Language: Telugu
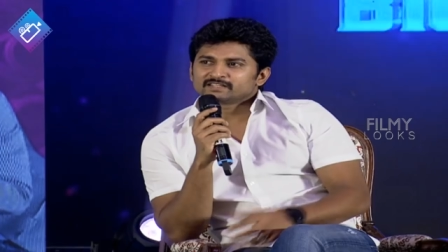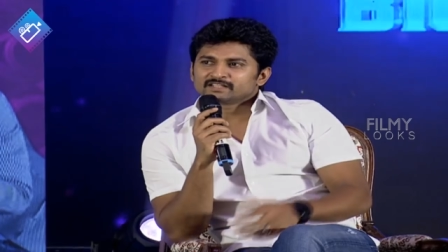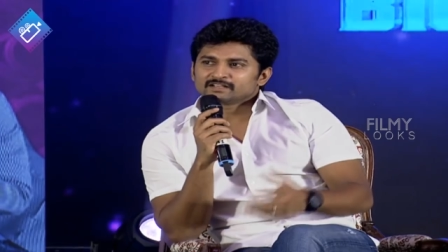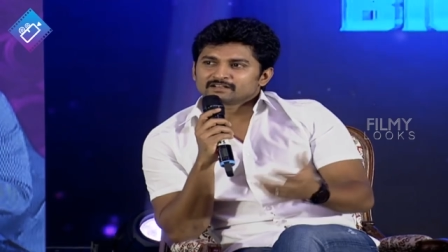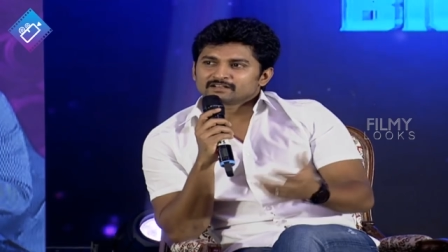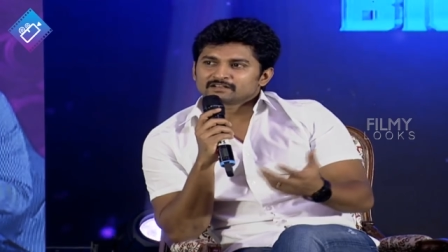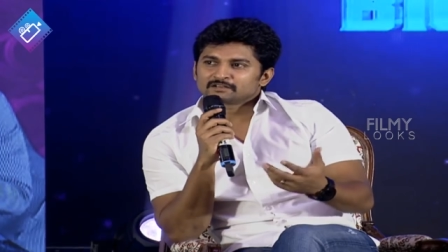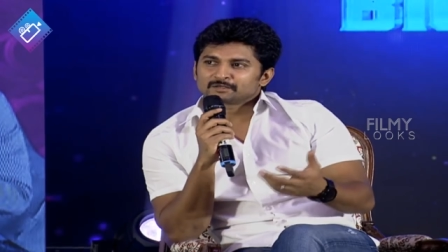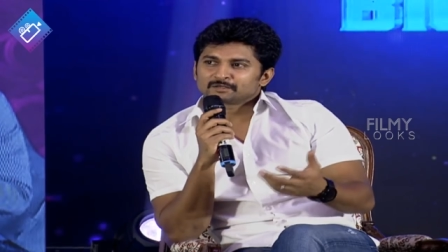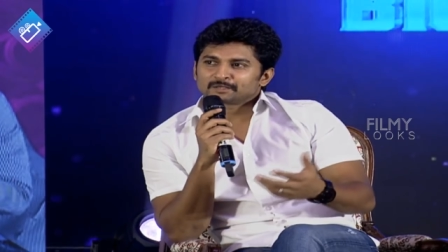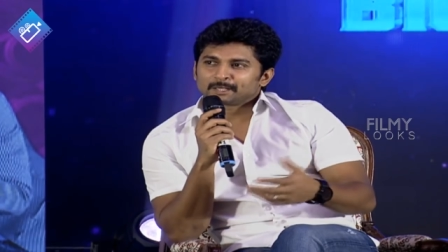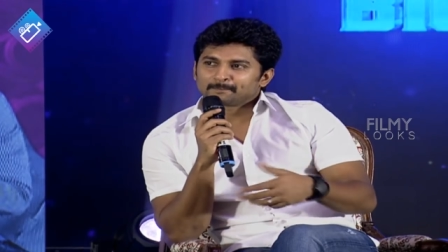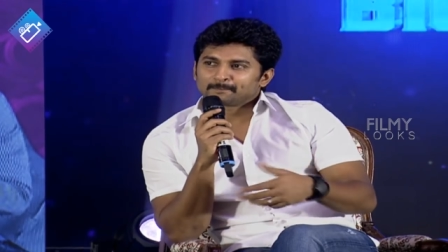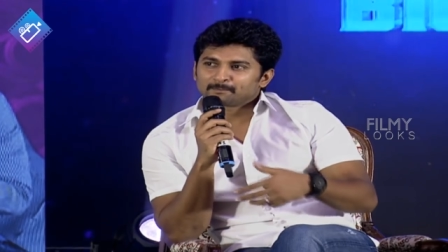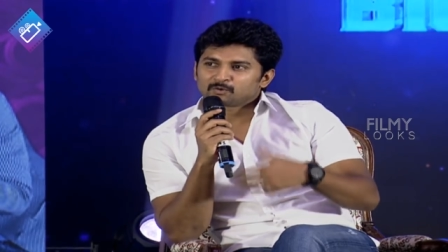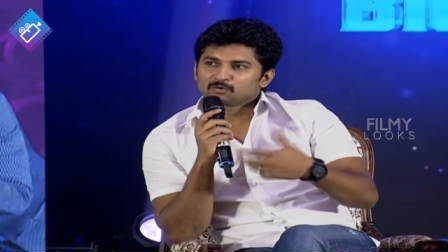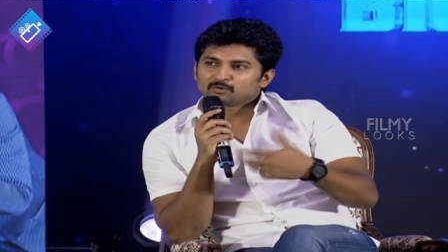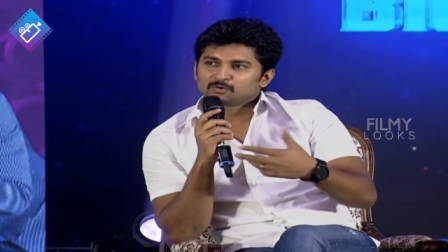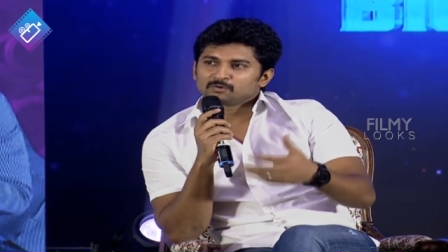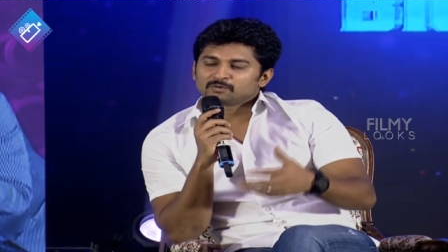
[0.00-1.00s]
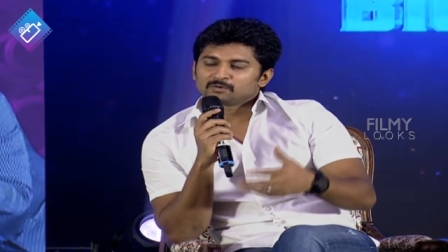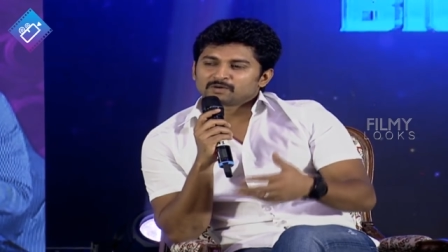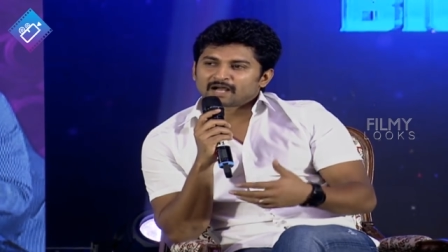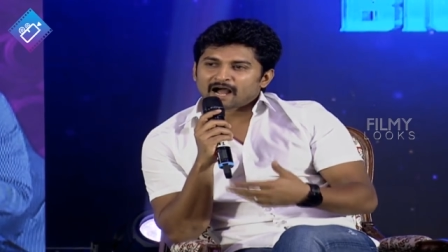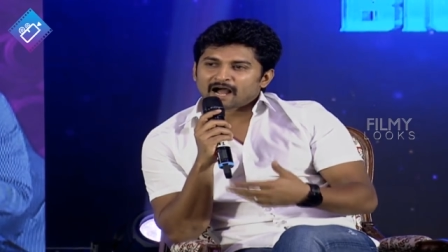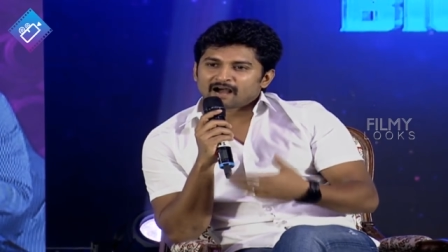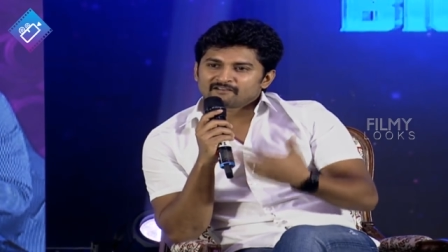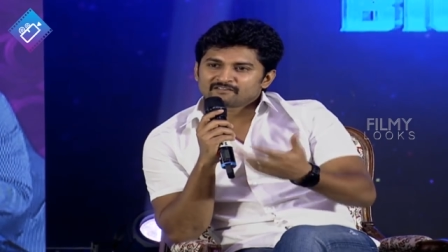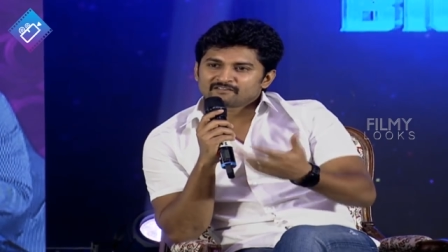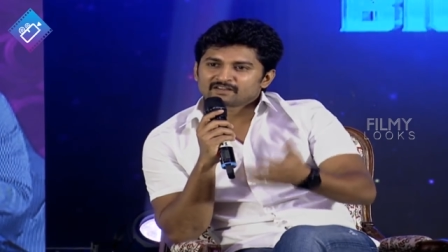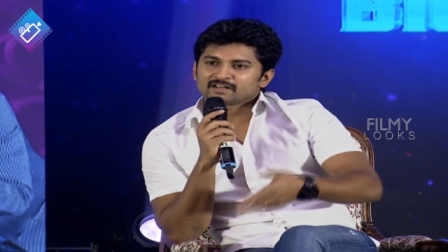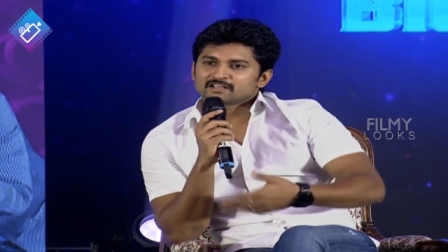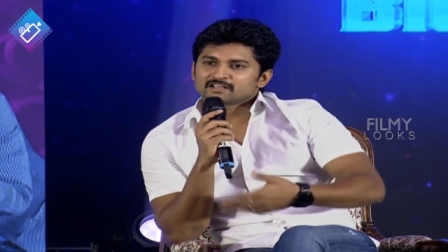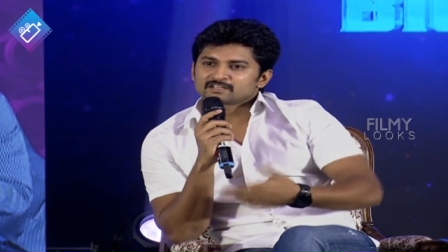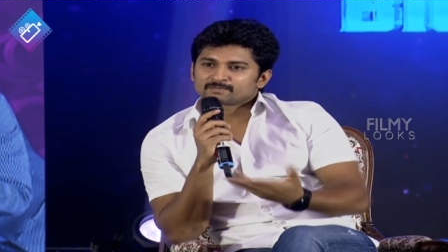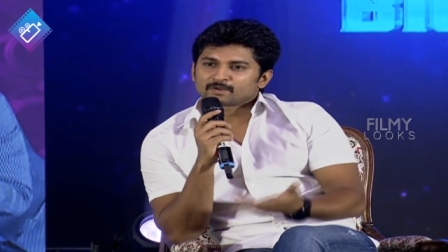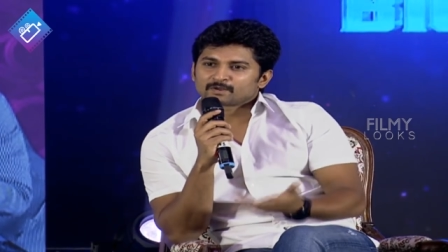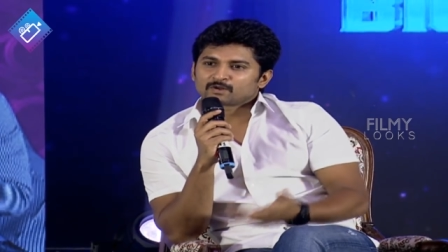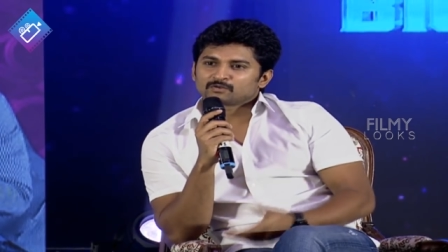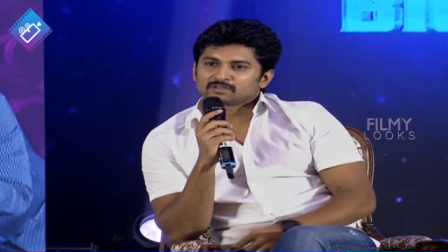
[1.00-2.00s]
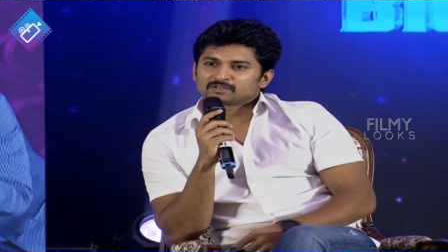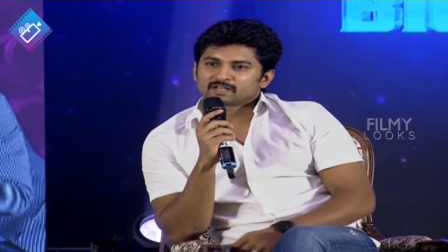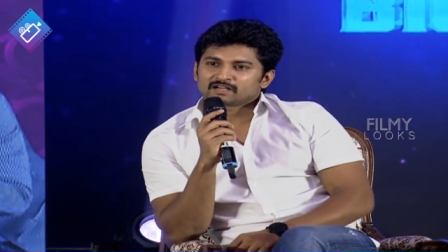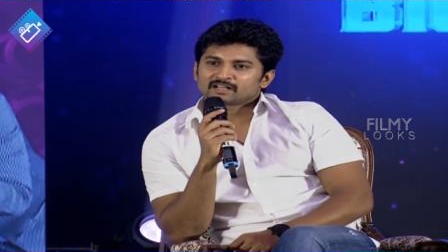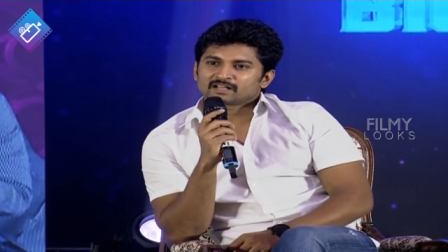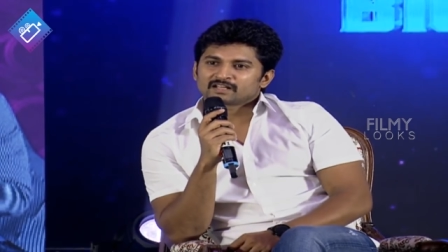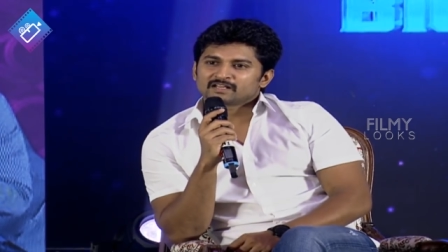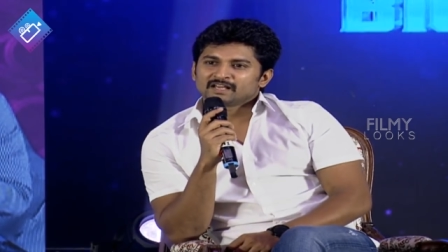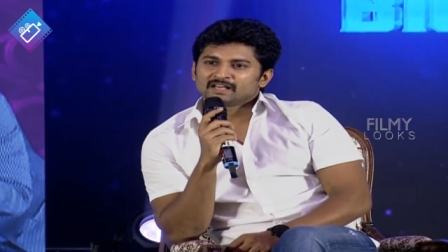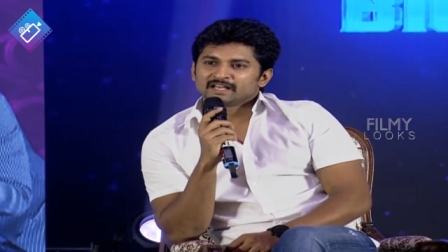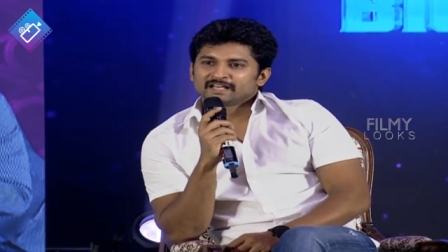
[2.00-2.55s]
ఐ థింక్ ఇప్పుడు అవేర్నెస్ పెరుగుతుంది అంటే